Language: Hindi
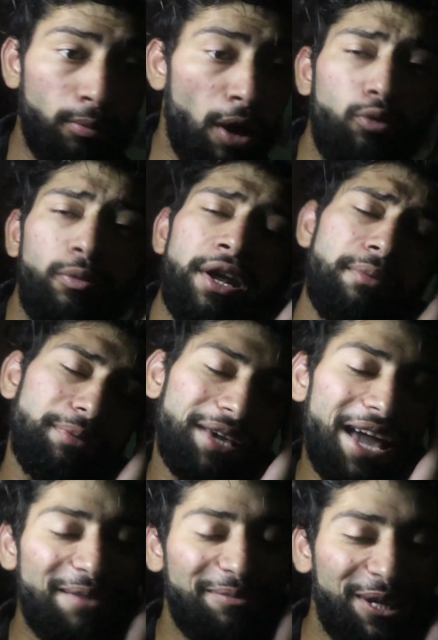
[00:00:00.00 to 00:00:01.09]
बाबू मैंने अभी
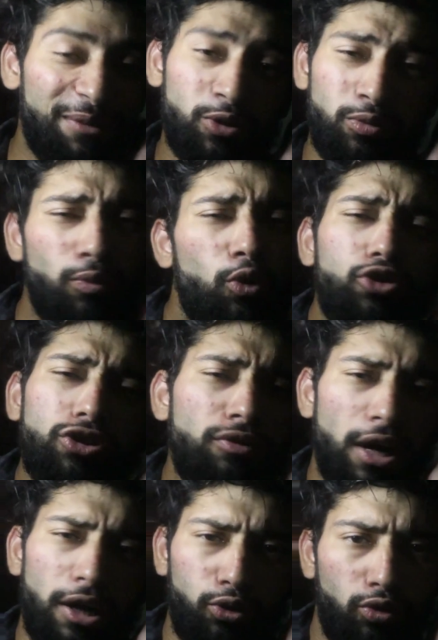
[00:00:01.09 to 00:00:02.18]
कैब लिया बस मैं पहुँचने
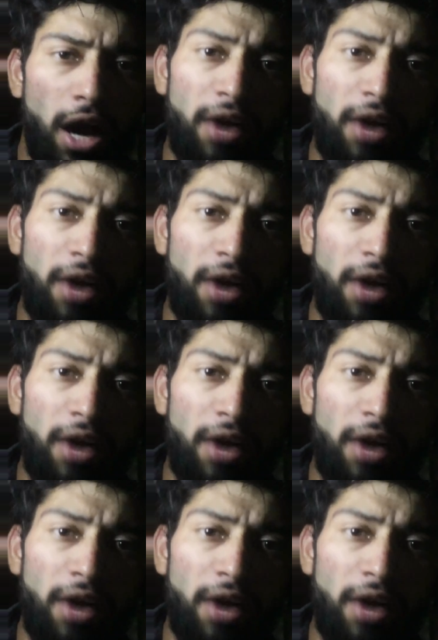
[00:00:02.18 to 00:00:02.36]
वाली हूँ